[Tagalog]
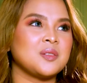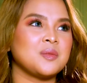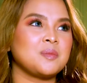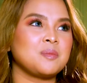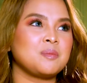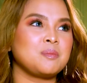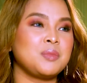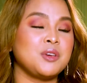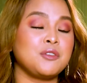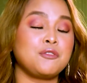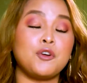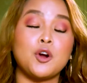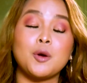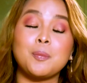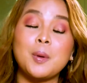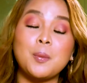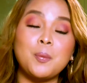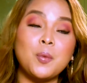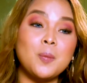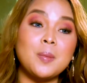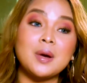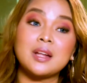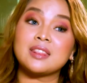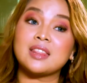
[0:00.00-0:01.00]
before
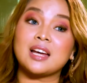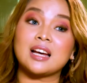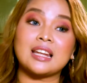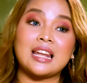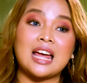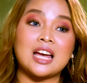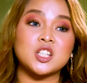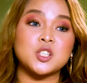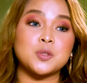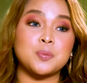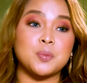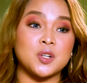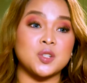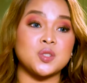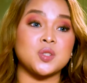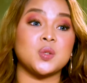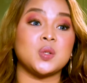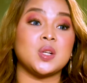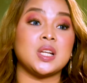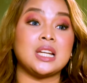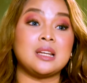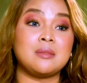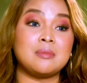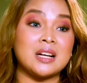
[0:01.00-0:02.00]
pa po magda-clash,
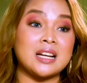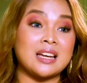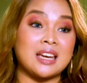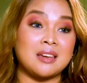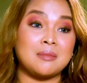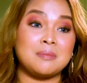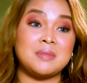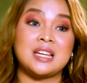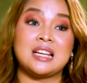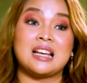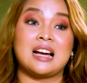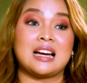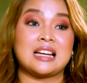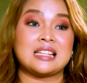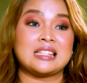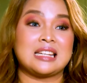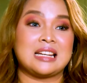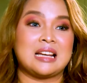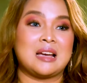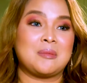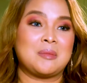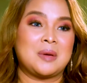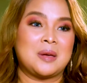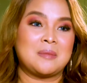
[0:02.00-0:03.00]
personally, magkaibigan
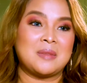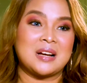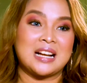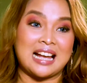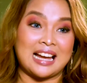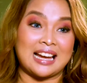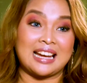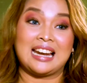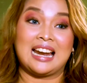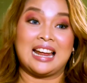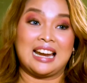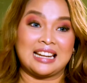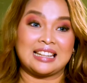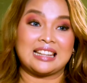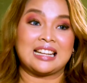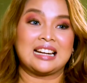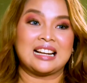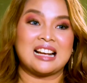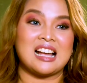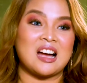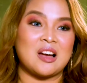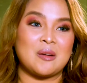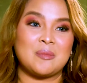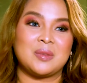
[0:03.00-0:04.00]
kasi kami. Magkakilala
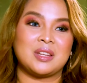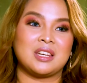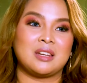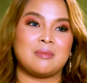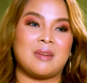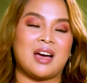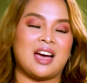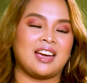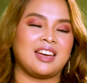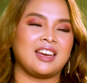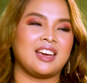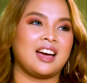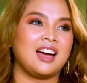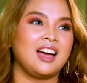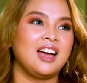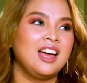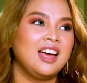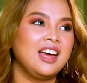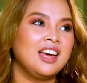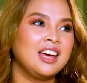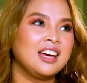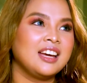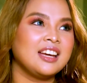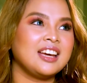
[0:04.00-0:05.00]
talaga kami ni Maya.
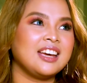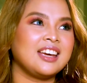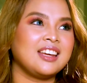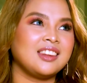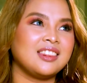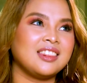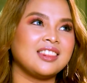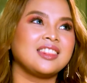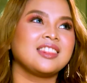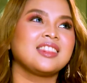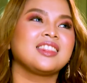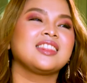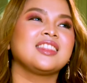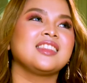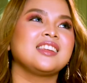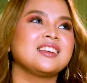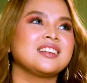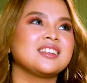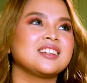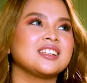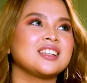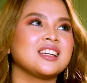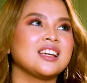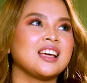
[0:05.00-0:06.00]
And
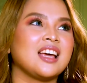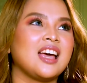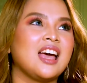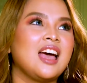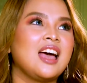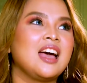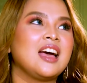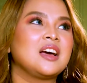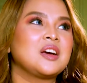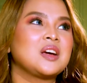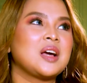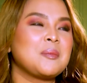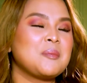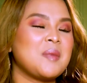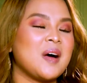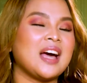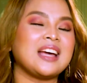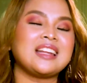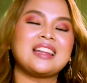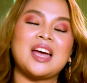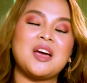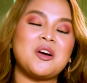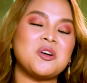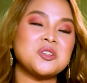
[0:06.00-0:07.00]

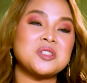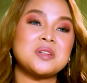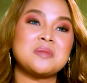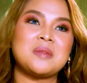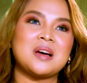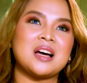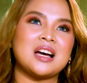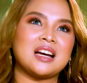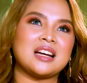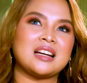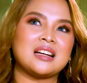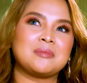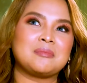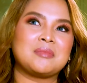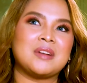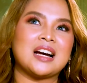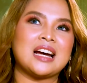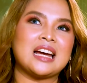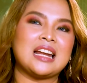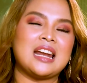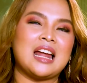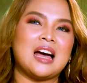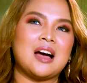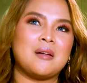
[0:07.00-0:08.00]
bakit ayaw ko siya maka
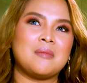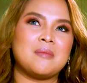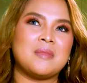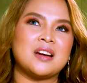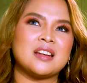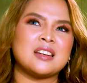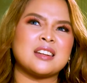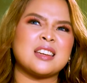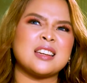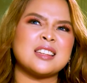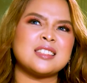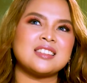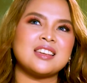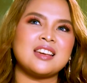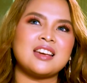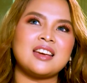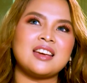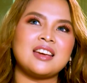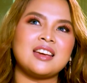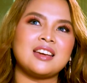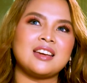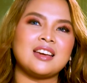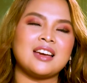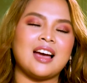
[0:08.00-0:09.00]
makalaban?
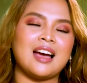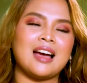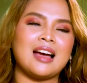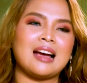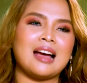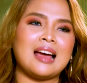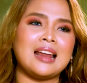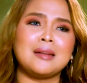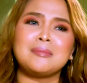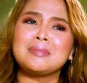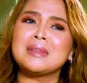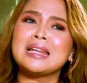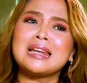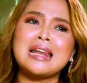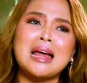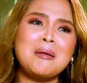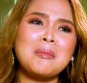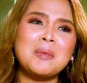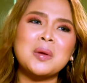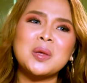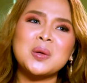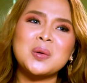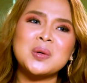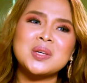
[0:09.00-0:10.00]
Kasi alam na
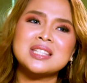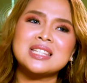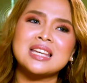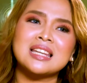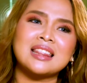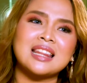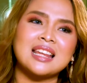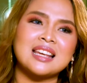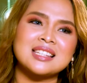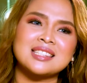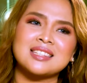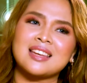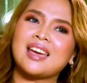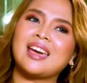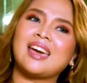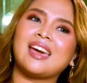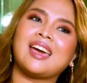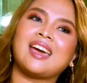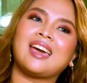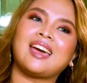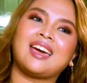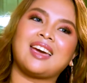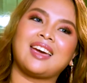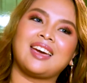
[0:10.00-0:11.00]
namin yung isa't isa
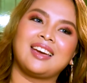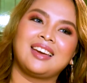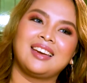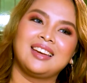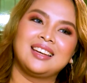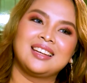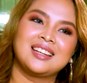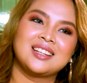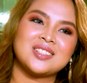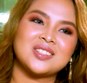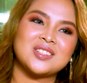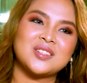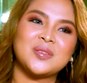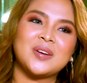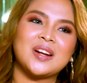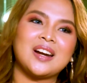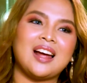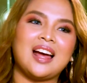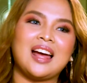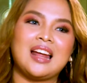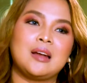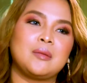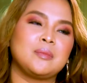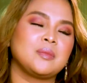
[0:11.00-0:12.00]
eh. So
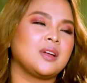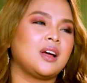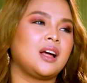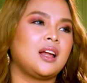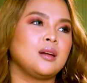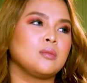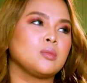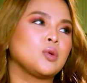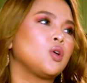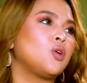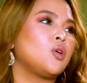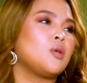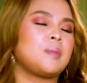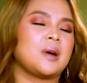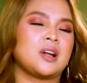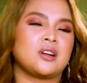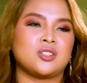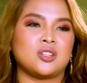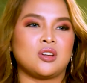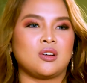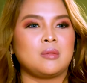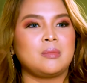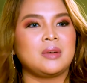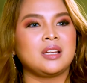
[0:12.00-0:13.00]
parang alam, alam ko kung
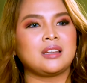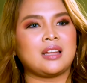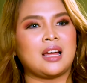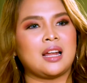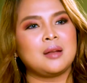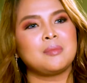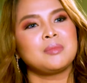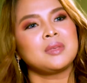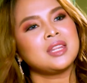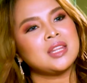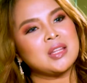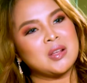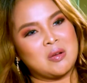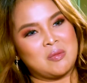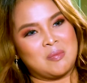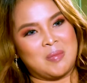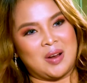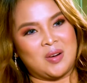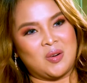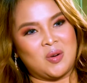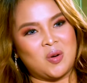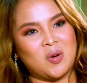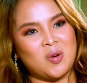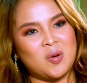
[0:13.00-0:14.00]
paano siya kumanta. Alam niya din kung
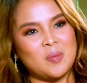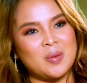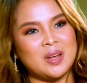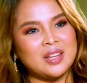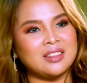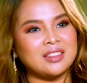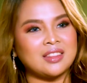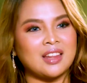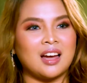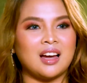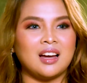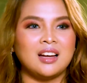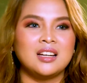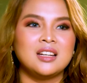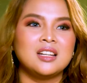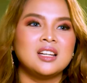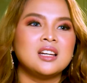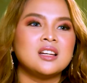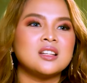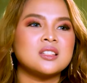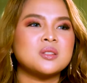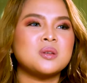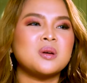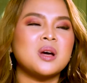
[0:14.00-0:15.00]
paano ako kumanta.
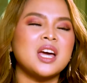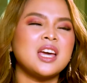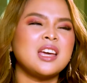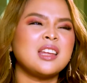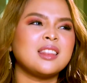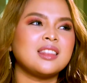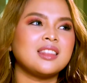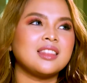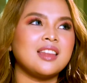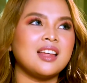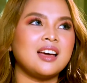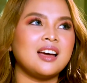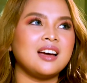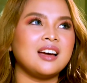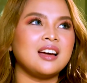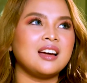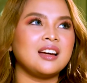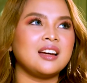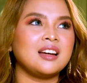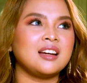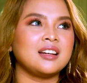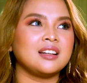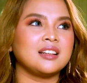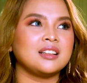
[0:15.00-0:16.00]
So kahit
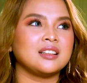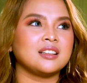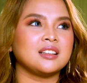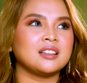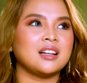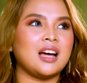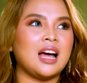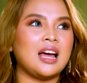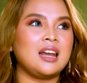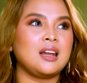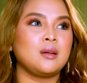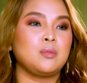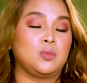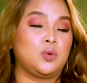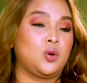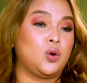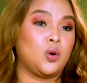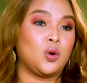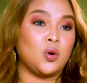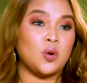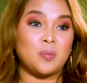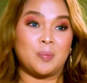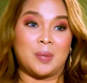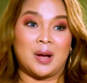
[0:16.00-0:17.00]
na alam
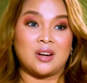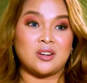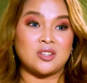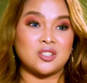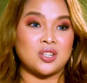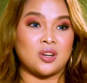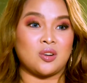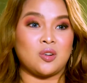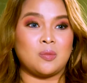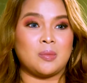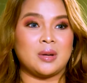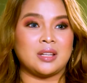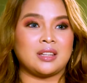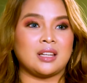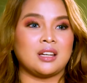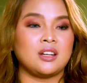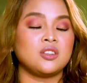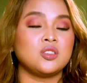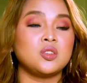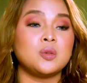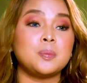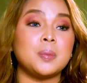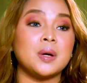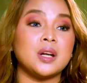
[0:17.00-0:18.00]
ko kung paano siya kumanta,
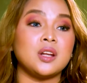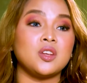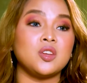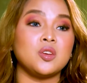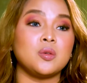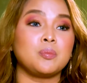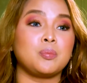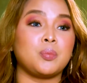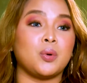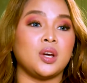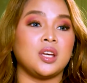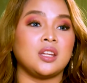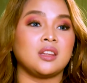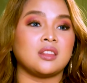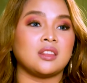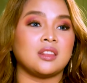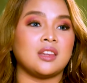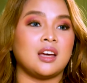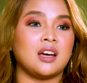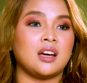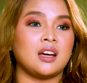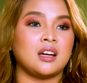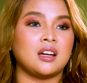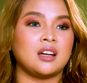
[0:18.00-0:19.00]
nandun pa rin yung point
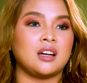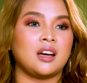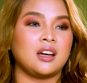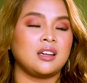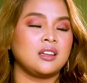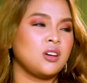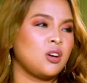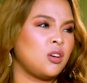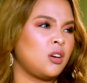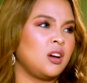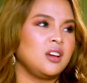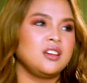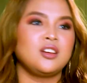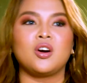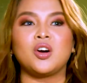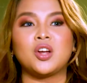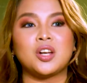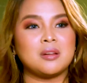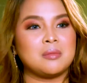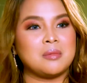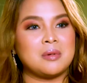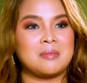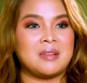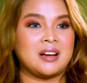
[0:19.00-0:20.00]
na ayok, ayoko
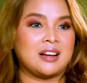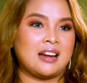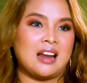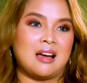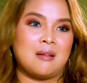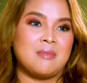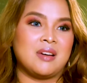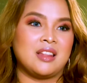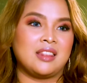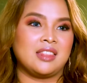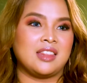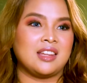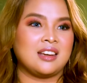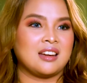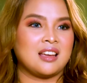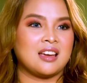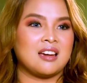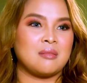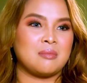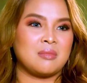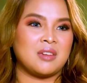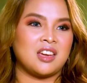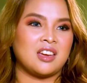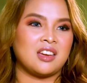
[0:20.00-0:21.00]
naman maglaban din
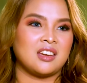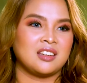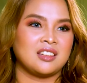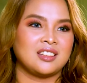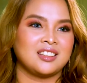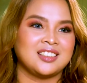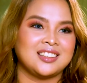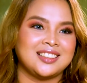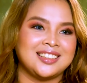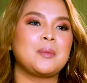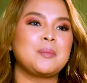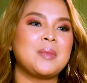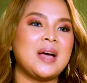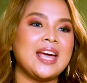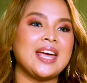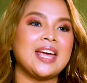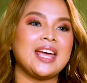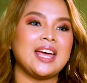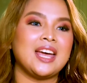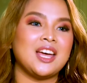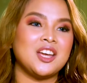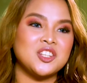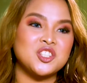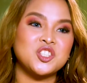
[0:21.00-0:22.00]
kami. My
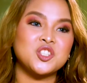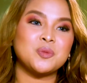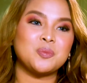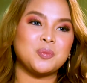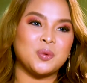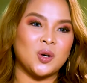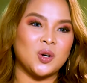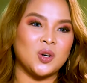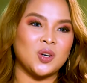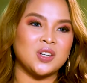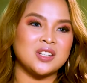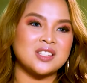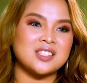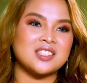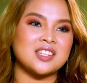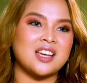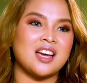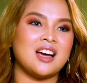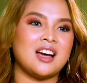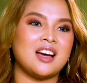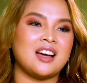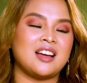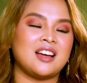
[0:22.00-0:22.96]
edge po sa